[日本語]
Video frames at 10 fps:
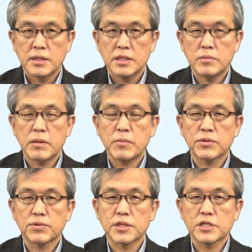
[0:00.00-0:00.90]
2番目
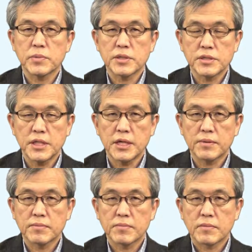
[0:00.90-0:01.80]
といたしまして
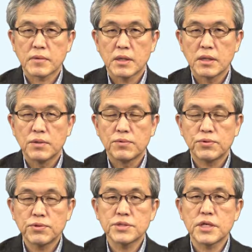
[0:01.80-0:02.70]

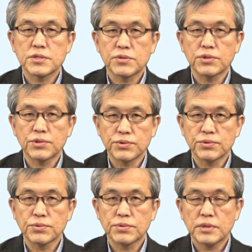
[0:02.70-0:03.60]
副施設とい
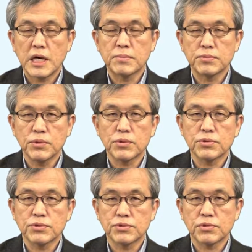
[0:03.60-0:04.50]
うタイプの
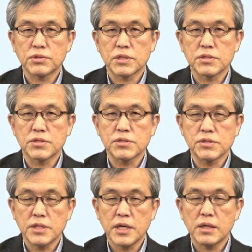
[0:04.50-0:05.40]
従属説につい
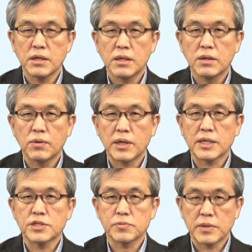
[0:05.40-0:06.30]
てお
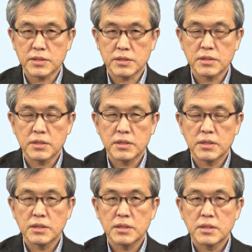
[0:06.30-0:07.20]
話しします
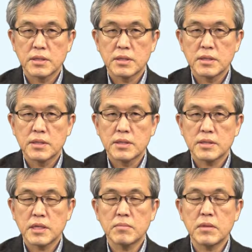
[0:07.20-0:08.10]

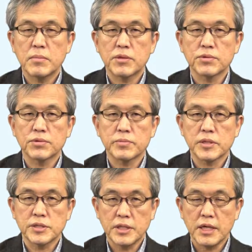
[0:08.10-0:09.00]
3番目としま
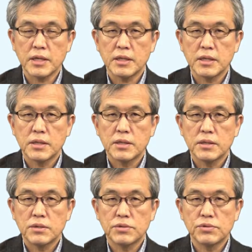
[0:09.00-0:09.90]
して
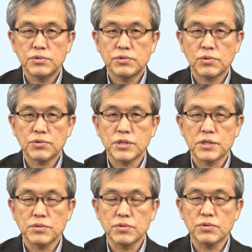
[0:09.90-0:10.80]
従属
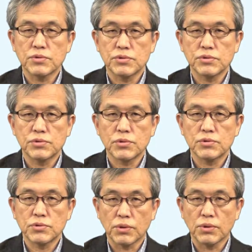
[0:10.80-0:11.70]
説の従属
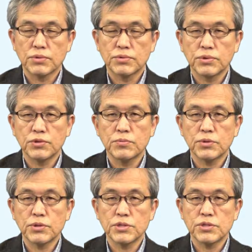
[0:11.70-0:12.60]
度というも
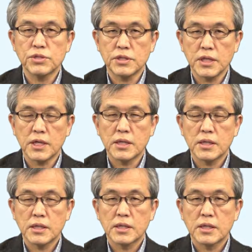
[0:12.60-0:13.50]
のについて
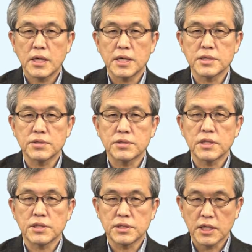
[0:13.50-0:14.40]
解説
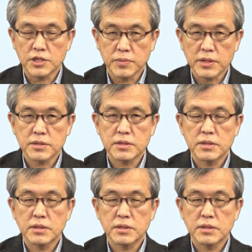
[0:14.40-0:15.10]
いたします。